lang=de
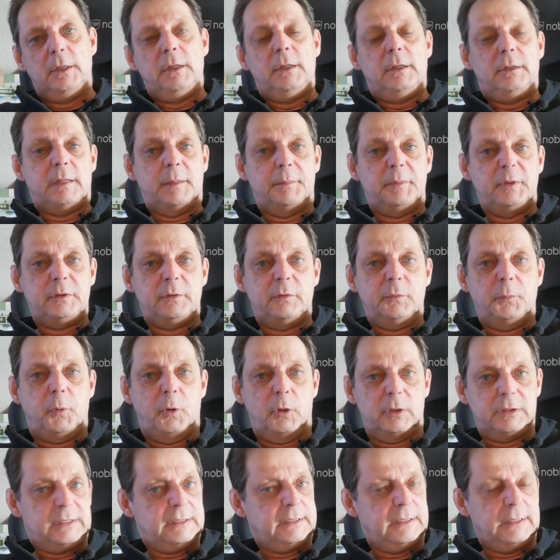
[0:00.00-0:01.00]
Damit
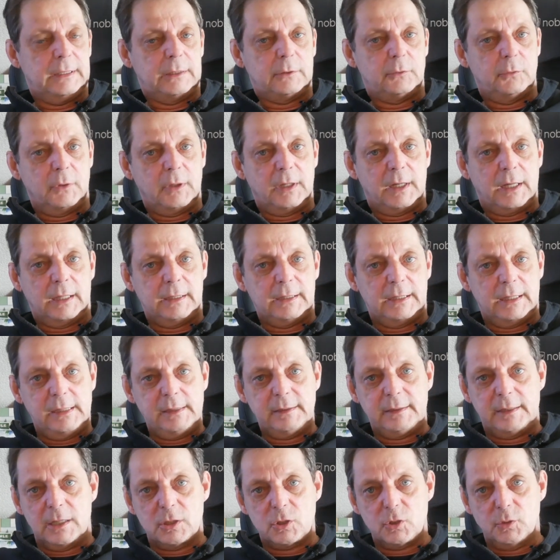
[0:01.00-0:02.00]
supportet ihr natürlich den Kanal.
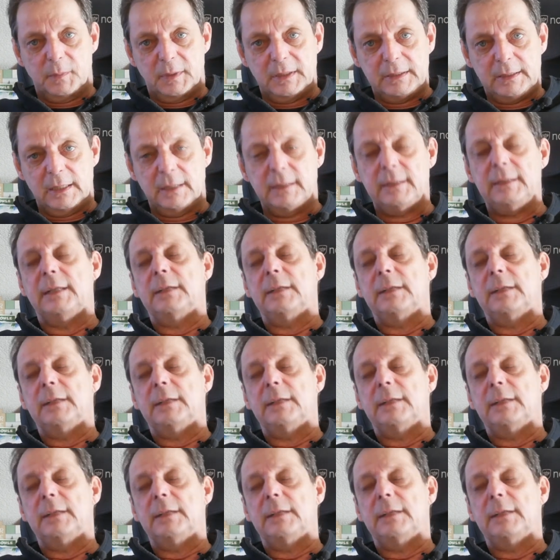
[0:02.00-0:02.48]
Da schon mal danke.